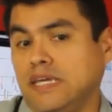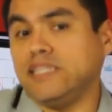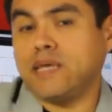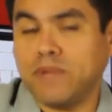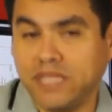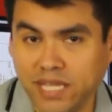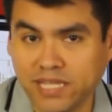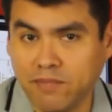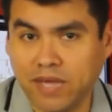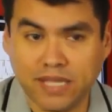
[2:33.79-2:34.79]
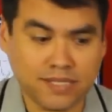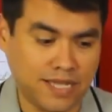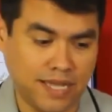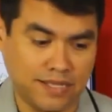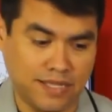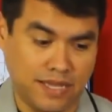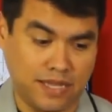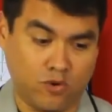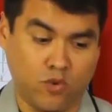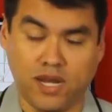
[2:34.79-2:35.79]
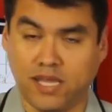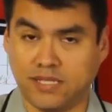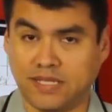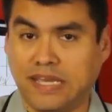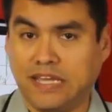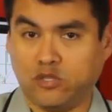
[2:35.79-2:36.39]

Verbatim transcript: independientemente de cuál es